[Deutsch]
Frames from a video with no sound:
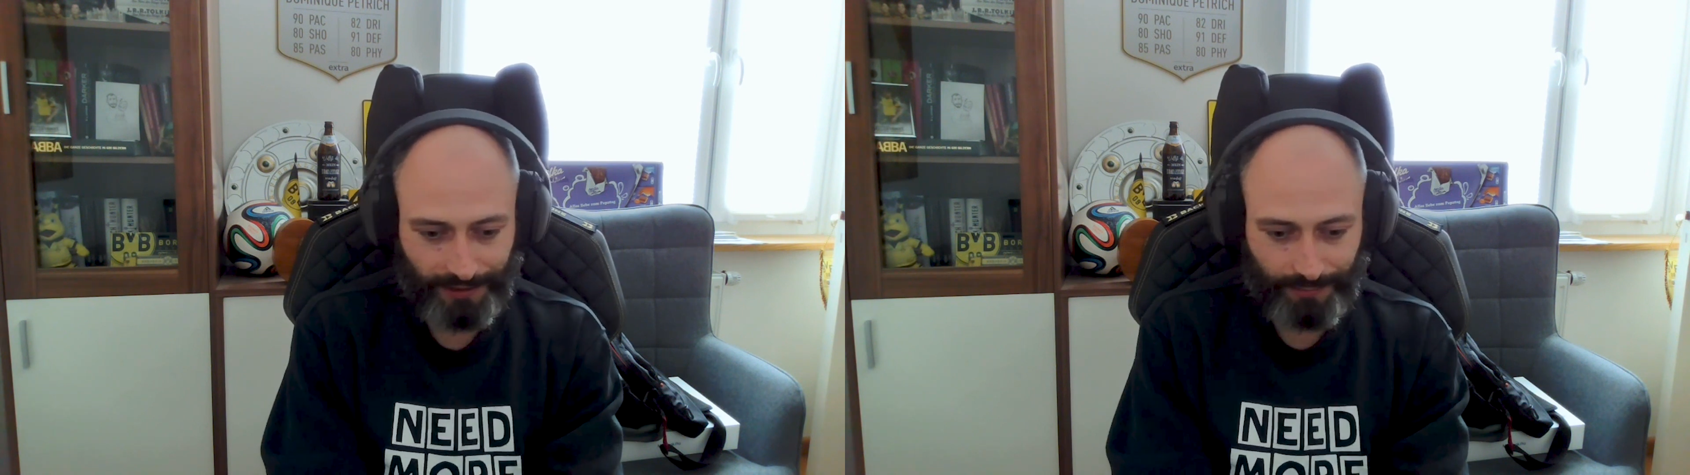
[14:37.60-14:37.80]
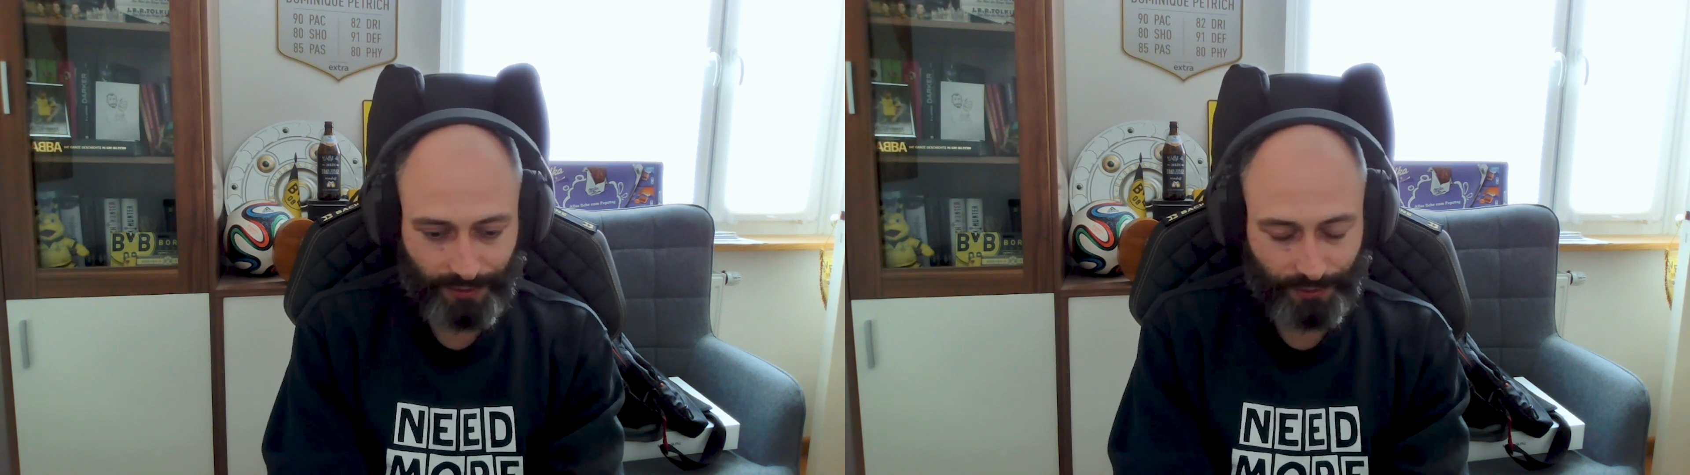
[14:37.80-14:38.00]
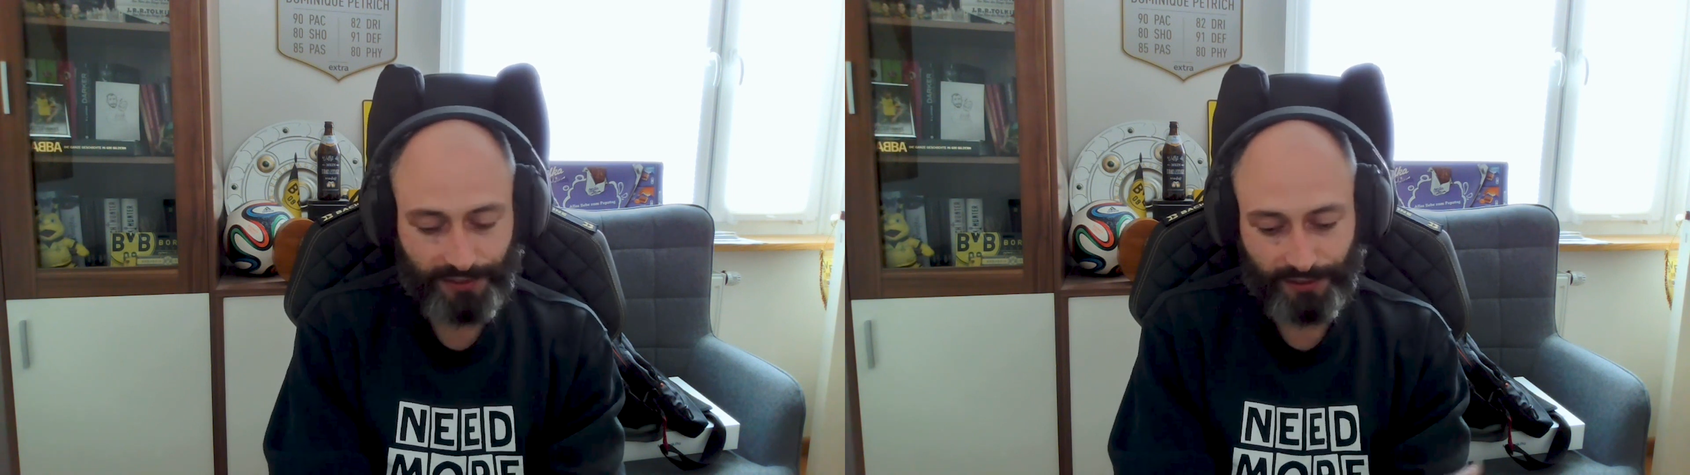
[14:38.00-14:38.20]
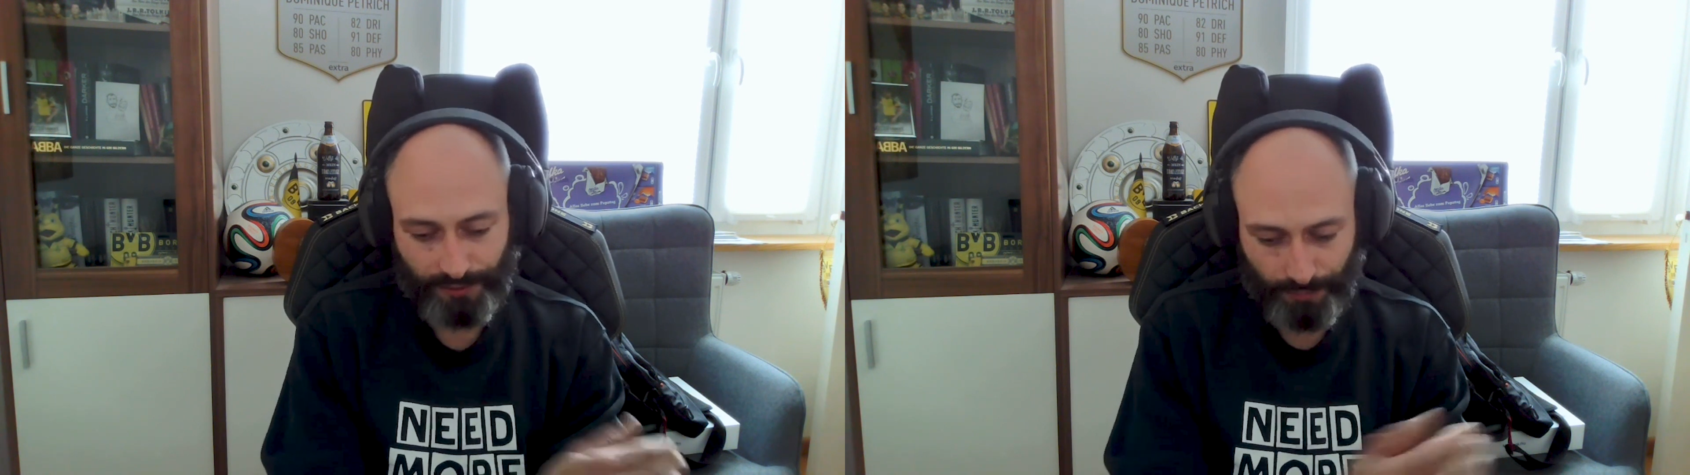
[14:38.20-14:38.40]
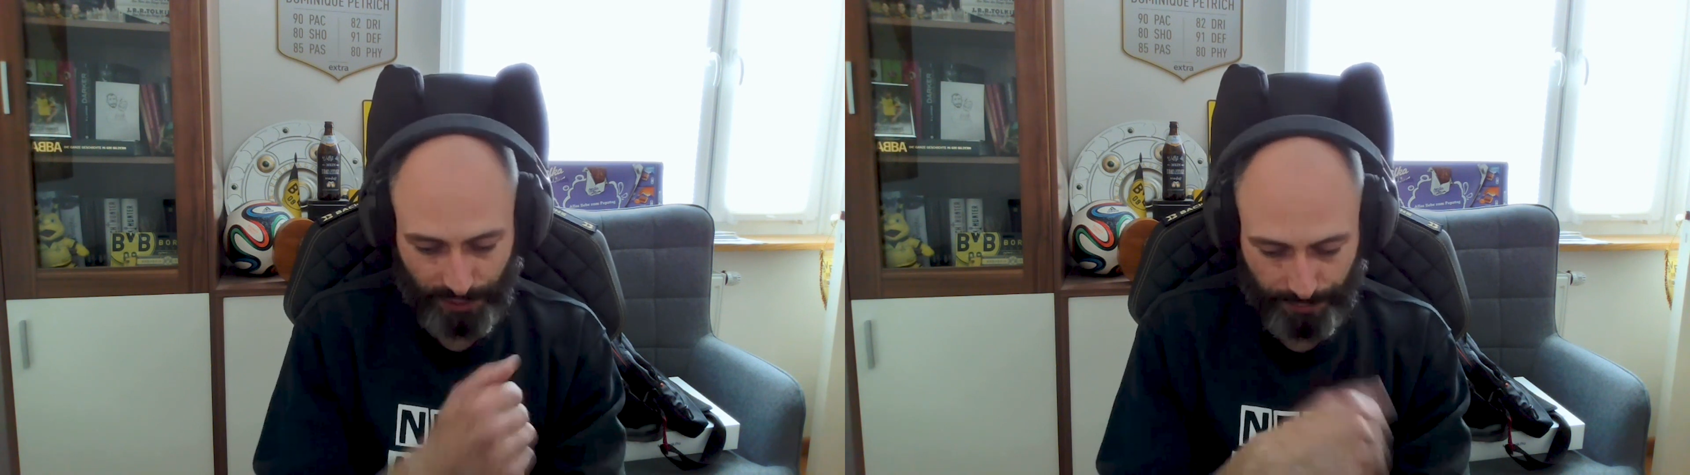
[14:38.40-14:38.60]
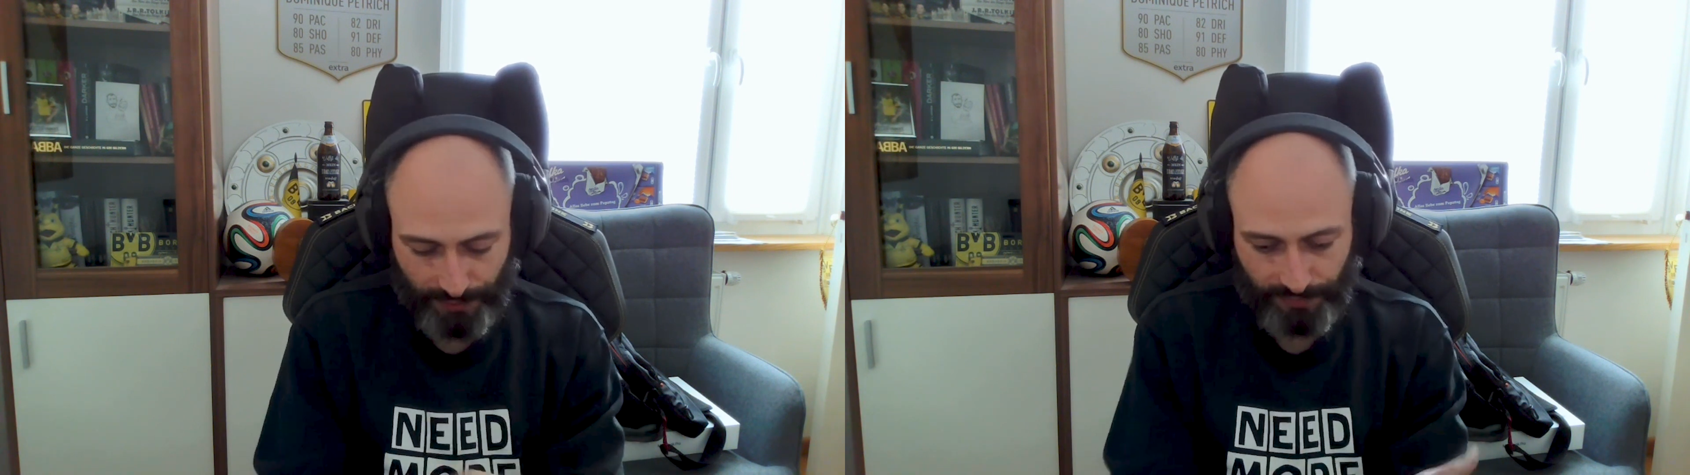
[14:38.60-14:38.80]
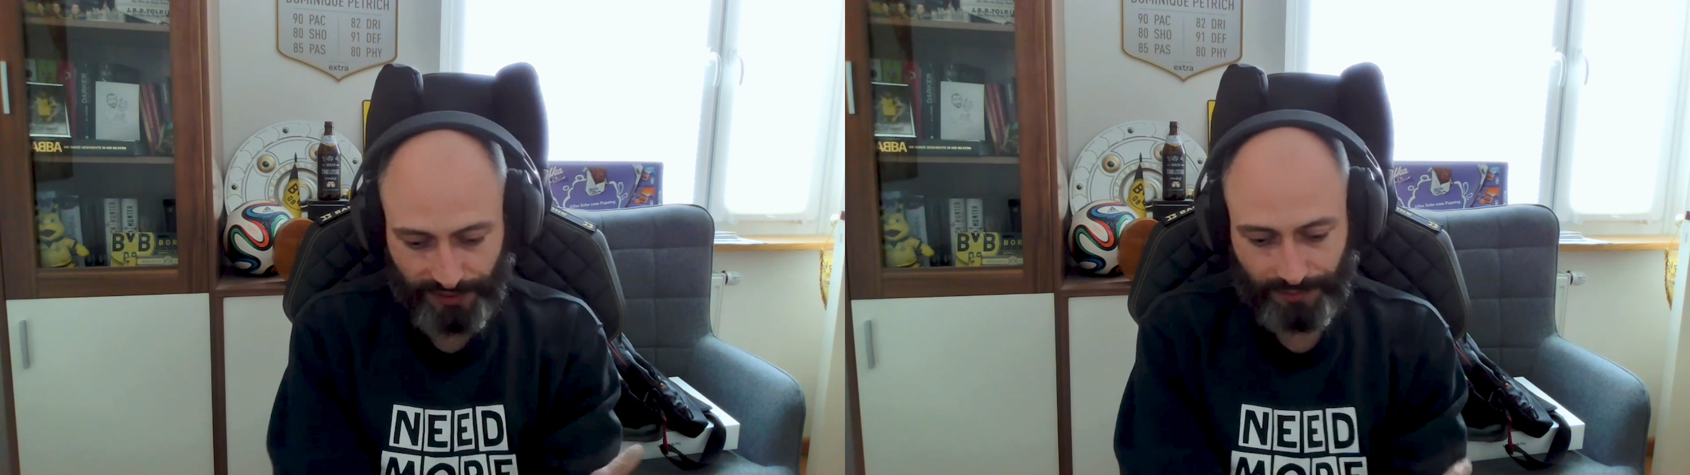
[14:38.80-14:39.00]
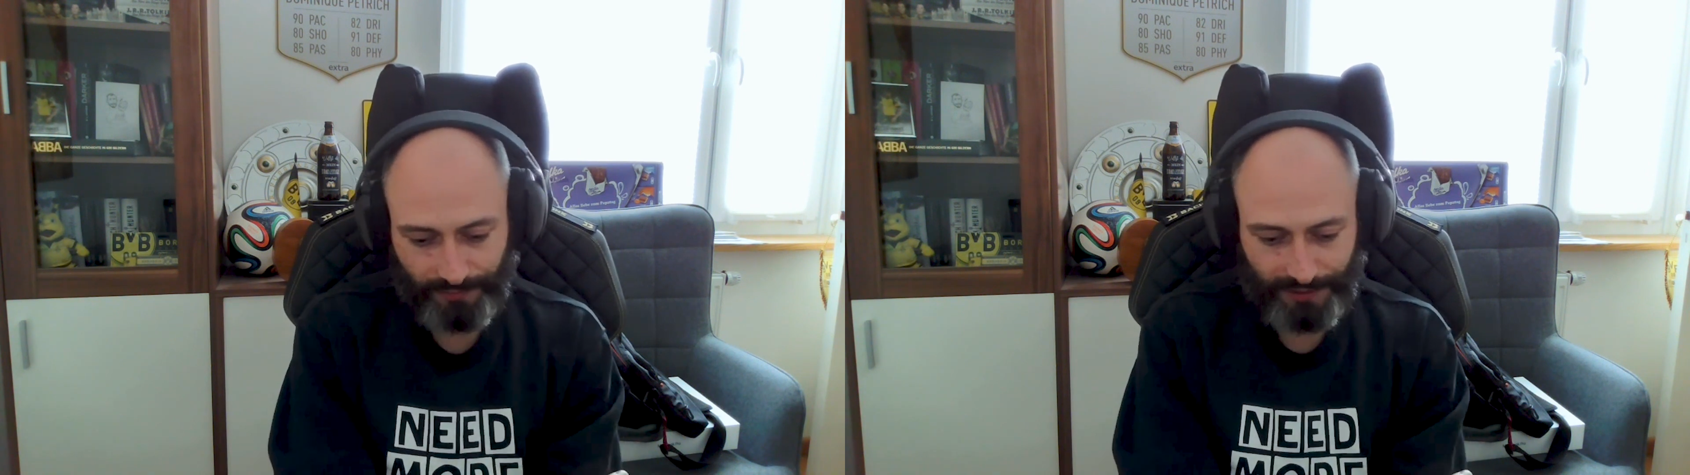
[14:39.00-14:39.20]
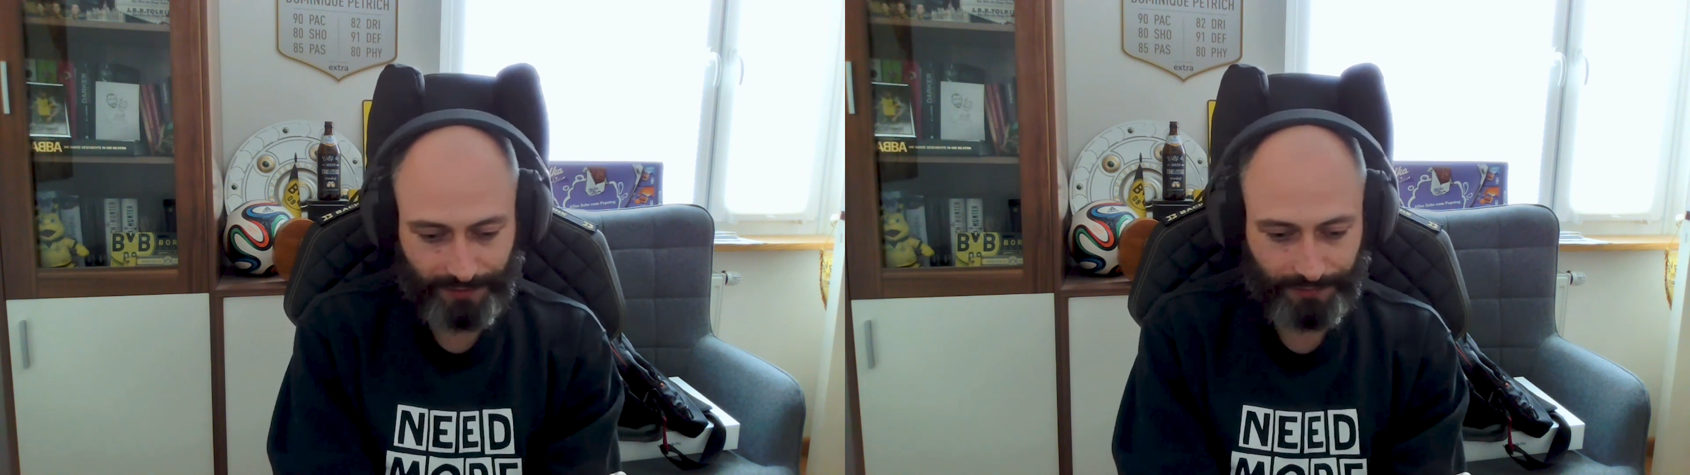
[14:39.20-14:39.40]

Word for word: bei uns jetzt zum Beispiel im Team, wir haben,